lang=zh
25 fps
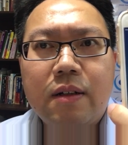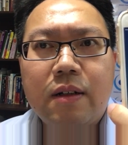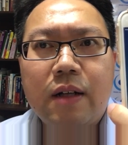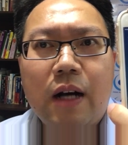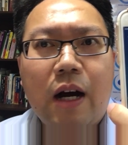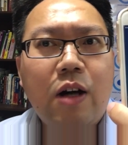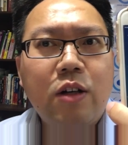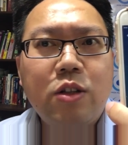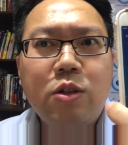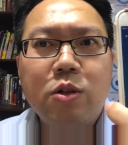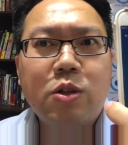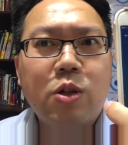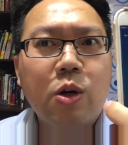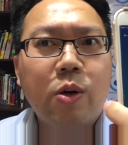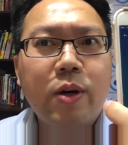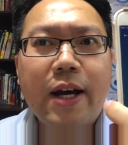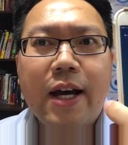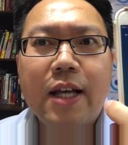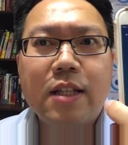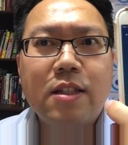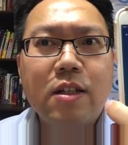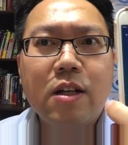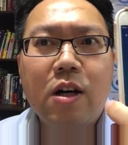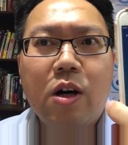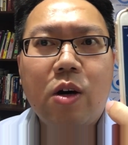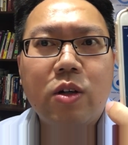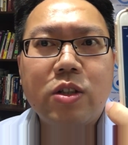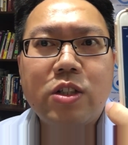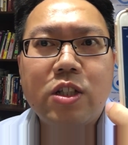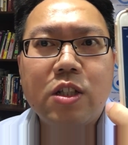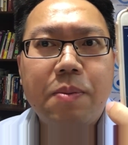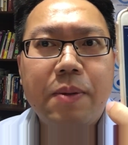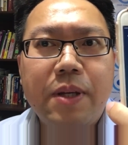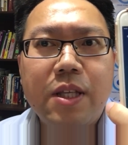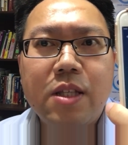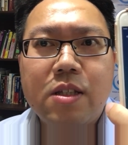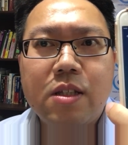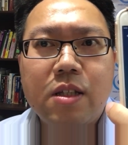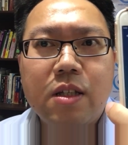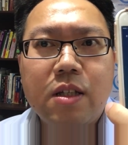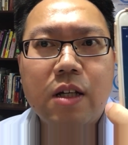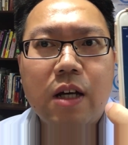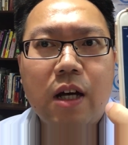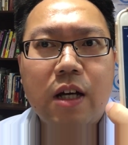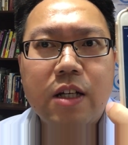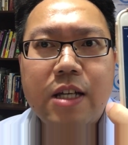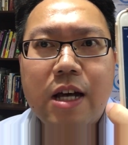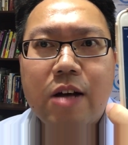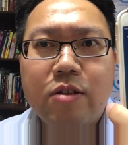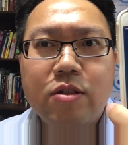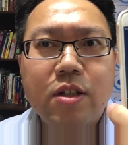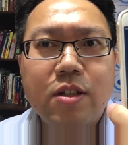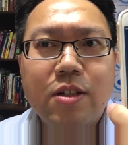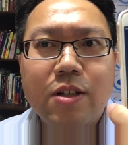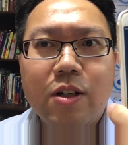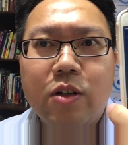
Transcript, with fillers: 然后就从那之后，视频呃消失